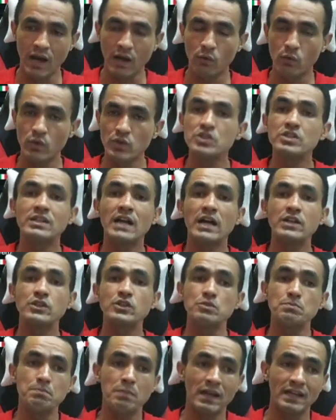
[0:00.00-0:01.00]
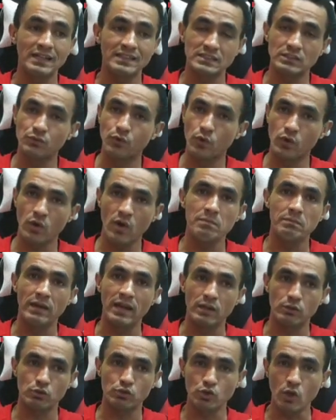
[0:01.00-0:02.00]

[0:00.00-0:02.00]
a quantidade de packs que foram abertos.